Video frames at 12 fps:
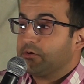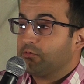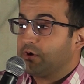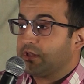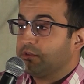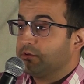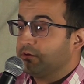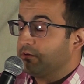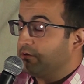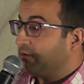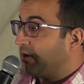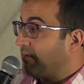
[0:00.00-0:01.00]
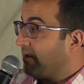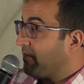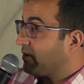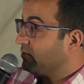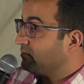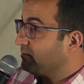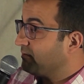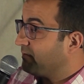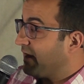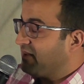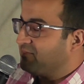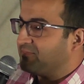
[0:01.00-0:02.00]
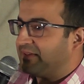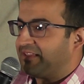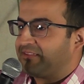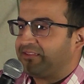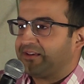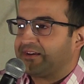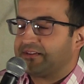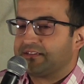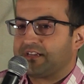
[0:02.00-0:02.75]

cuando hablaba con Mari, me decía,